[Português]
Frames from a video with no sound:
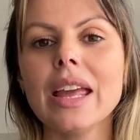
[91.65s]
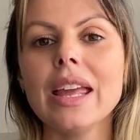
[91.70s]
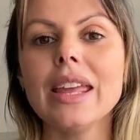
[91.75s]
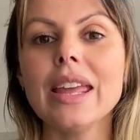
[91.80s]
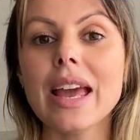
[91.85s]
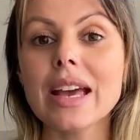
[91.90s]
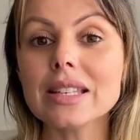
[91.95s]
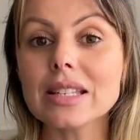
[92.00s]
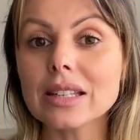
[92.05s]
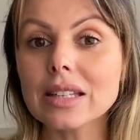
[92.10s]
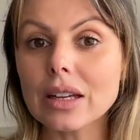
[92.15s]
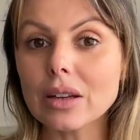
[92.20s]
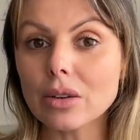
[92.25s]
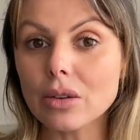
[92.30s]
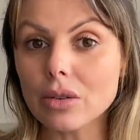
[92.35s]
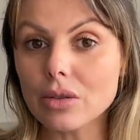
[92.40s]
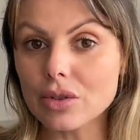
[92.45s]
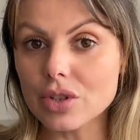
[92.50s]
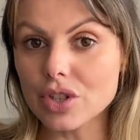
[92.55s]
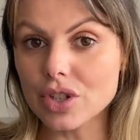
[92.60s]
E essa
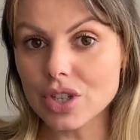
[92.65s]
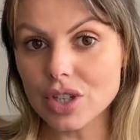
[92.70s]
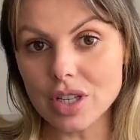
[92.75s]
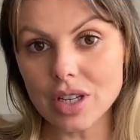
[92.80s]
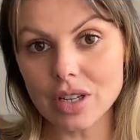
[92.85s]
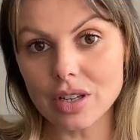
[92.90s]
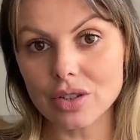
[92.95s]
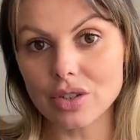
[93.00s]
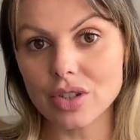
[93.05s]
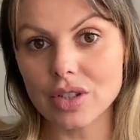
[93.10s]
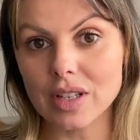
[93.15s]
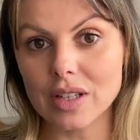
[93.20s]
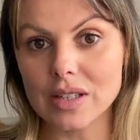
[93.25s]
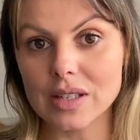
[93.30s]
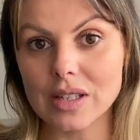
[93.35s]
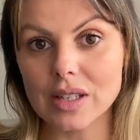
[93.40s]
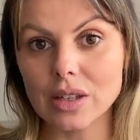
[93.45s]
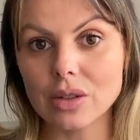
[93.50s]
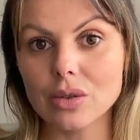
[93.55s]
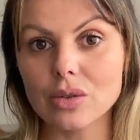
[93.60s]
tecnologia de
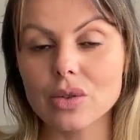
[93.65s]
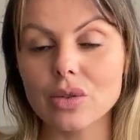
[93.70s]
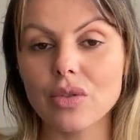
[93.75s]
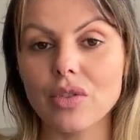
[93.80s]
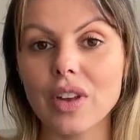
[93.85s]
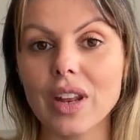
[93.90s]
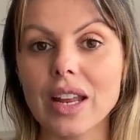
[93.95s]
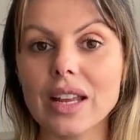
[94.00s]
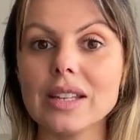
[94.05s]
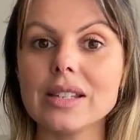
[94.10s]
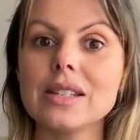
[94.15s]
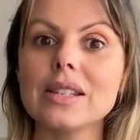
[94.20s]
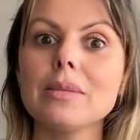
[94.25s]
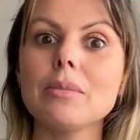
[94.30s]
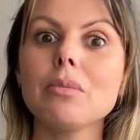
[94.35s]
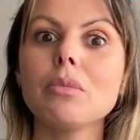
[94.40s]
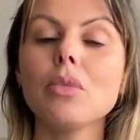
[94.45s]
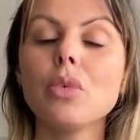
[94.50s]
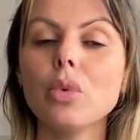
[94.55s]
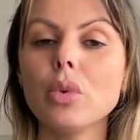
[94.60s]
tecidos oferece
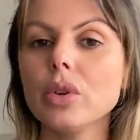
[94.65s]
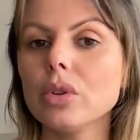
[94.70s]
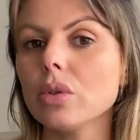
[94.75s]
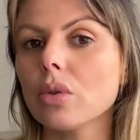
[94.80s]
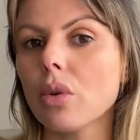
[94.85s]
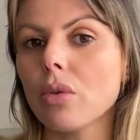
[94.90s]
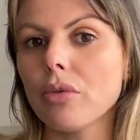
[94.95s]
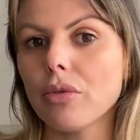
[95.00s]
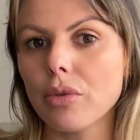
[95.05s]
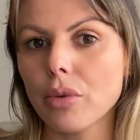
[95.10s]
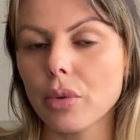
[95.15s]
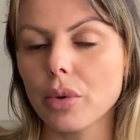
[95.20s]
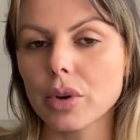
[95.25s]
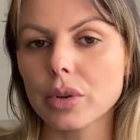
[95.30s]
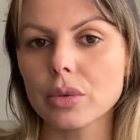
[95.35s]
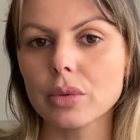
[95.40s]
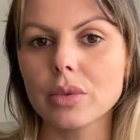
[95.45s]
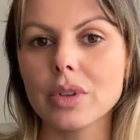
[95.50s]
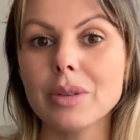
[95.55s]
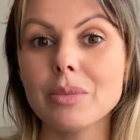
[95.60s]
muito
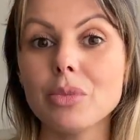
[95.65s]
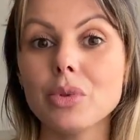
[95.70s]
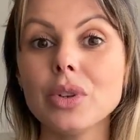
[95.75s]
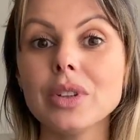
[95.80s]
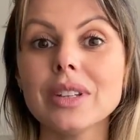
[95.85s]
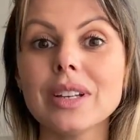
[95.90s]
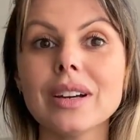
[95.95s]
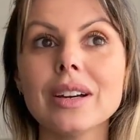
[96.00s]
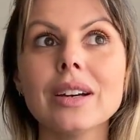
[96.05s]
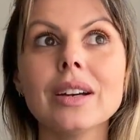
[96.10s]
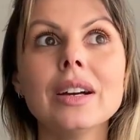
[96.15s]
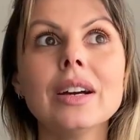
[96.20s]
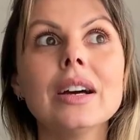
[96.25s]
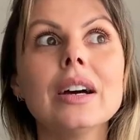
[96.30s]
conforto e muita